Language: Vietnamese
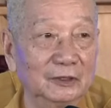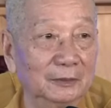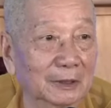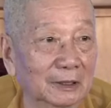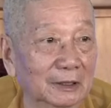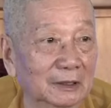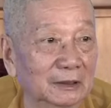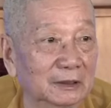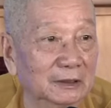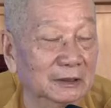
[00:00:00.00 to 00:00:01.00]
Nhưng mà
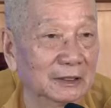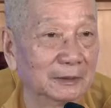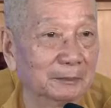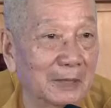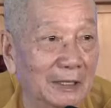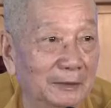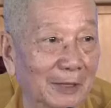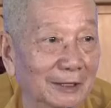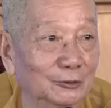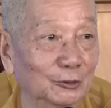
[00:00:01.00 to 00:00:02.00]
cái may
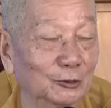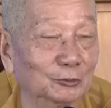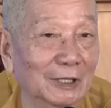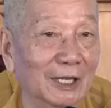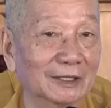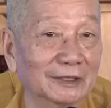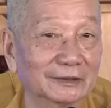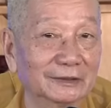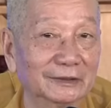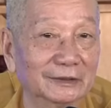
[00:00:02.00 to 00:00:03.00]
mắn cho chúng ta đó
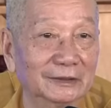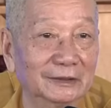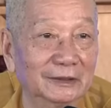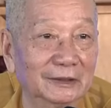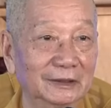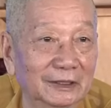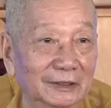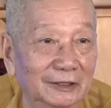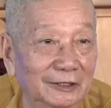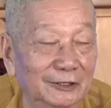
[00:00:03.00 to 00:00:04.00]
là
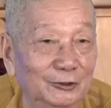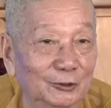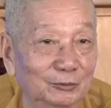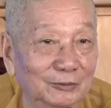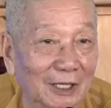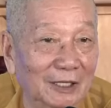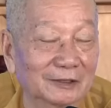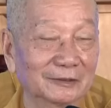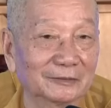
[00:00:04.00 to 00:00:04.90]
khi chúng ta